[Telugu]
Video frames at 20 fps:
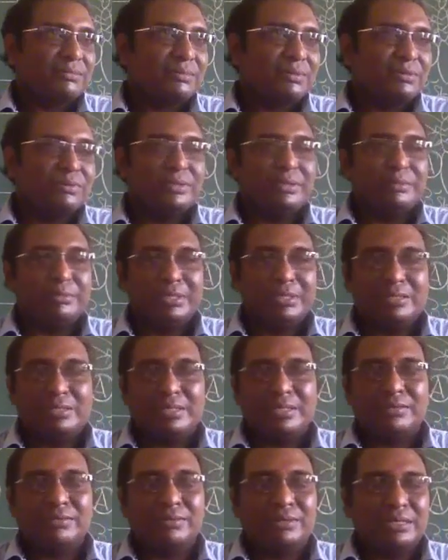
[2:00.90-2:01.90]
నువ్వు రిపీట్
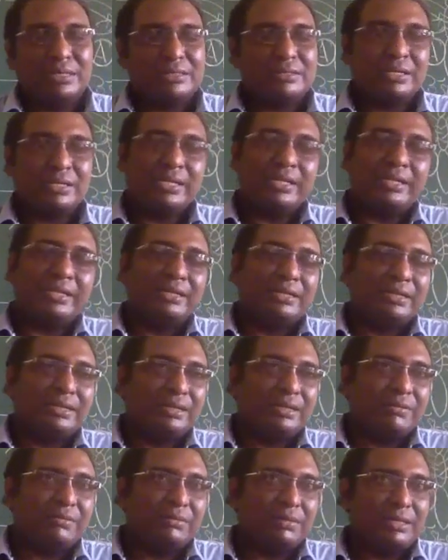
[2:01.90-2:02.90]
చేయకుండా స్ట్రైట్గా
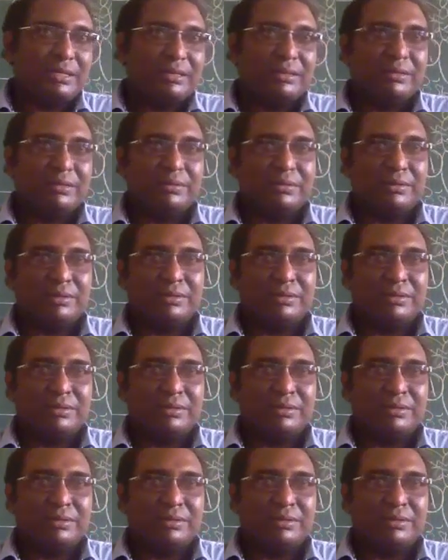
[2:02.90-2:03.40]
నేను నాది